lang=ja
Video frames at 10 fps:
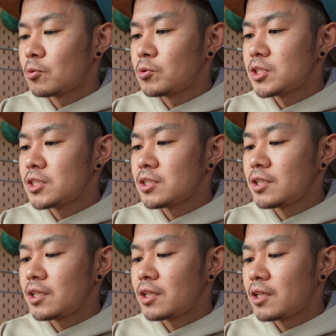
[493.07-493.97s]
美味しい
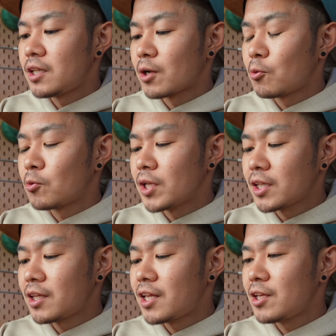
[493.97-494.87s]
んだろう
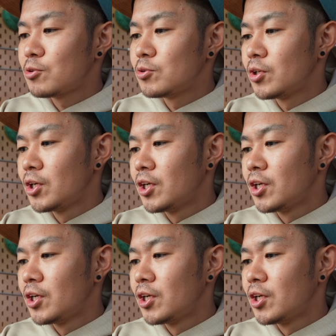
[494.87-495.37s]
なってい